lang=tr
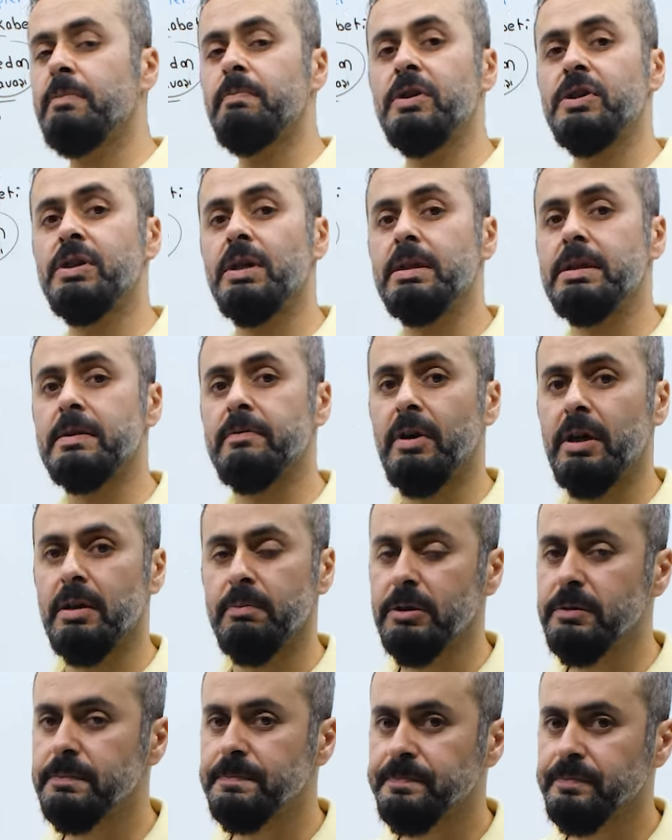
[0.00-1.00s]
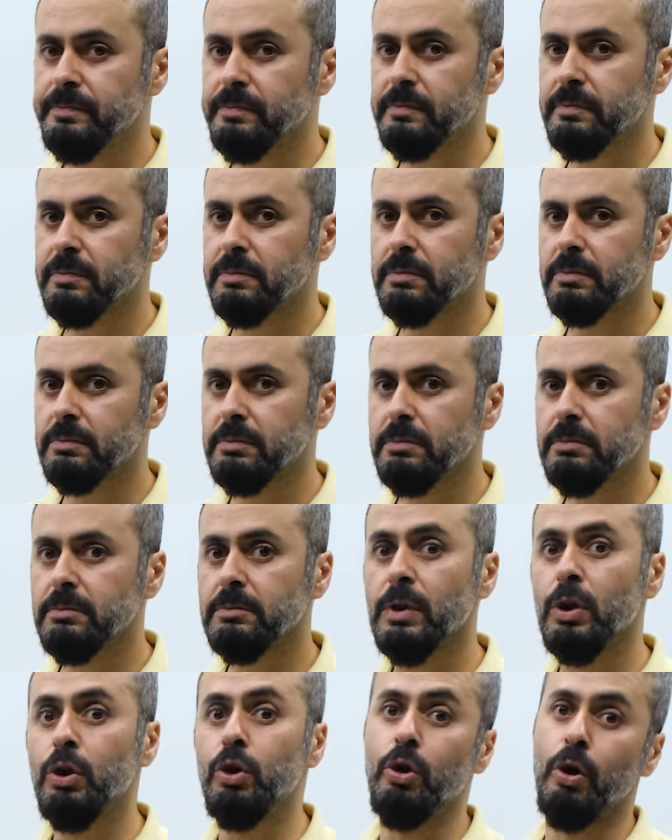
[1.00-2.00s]
etme şansı var mı?
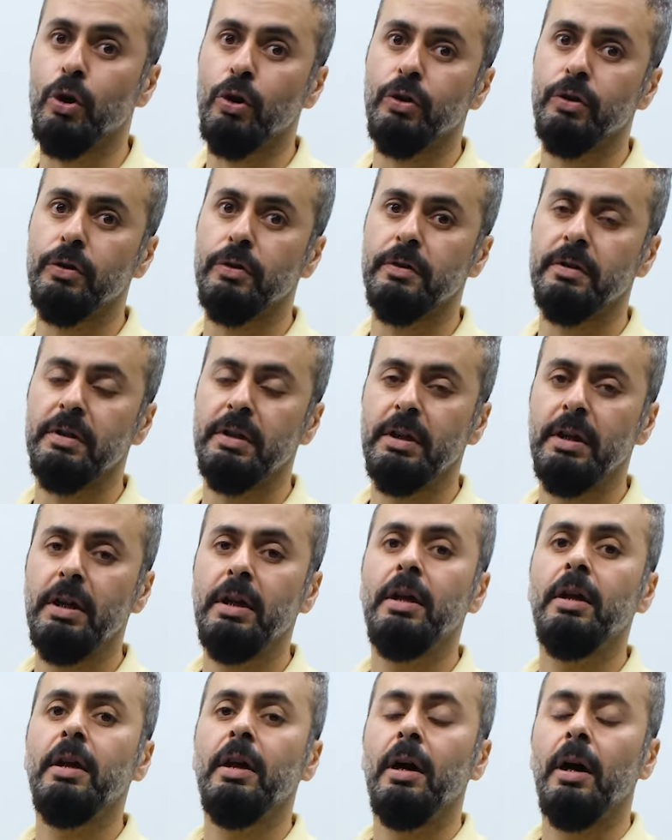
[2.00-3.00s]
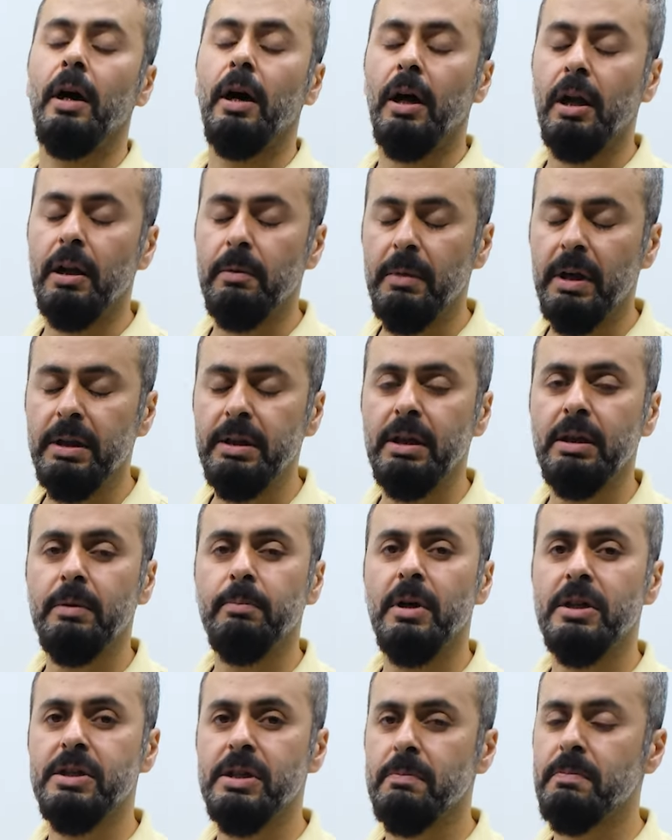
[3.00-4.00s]
Yok. Almanya'nın
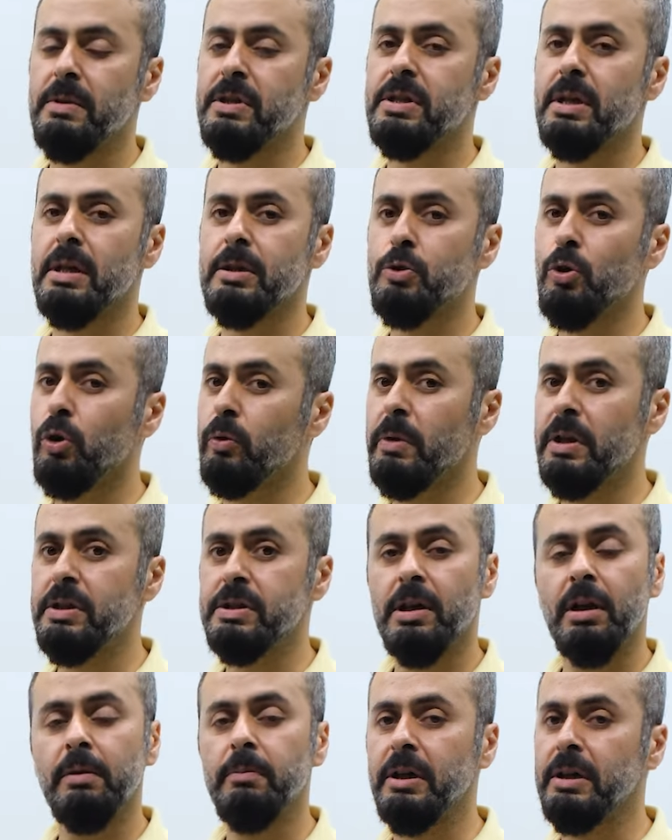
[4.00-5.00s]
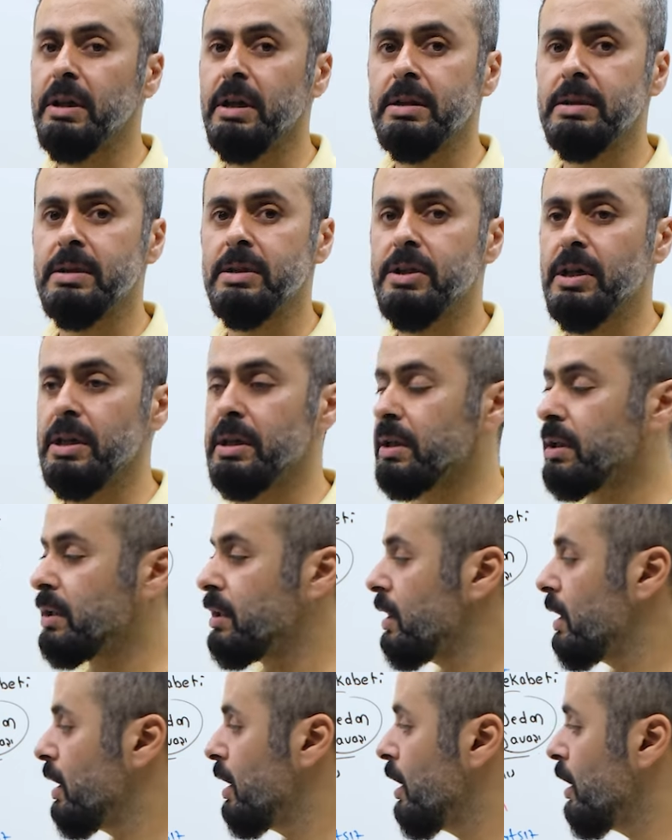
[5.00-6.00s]
baş etme şansı olmayınca Almanya ne isteyecek?
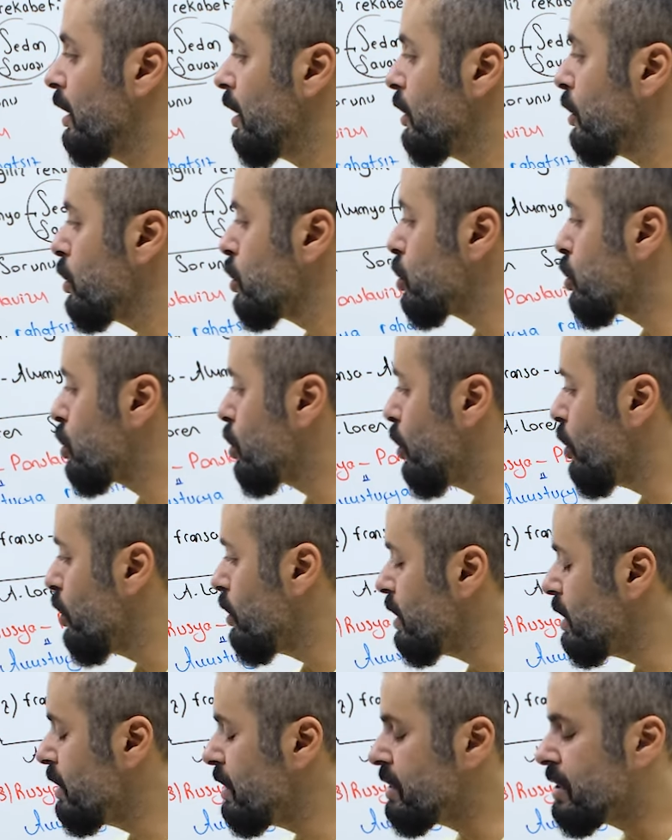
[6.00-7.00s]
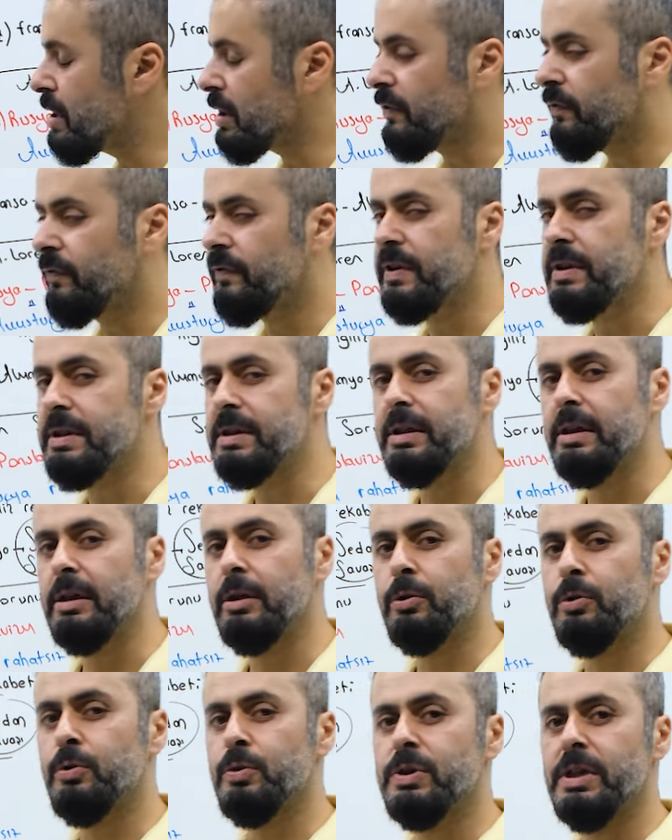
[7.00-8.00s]
Şöyle diyecek
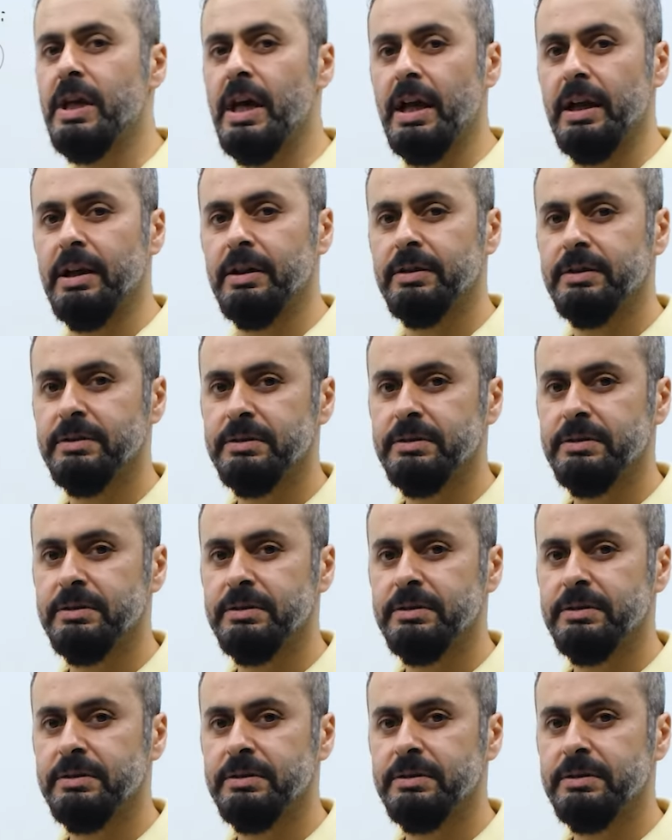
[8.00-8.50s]
fiziği güzel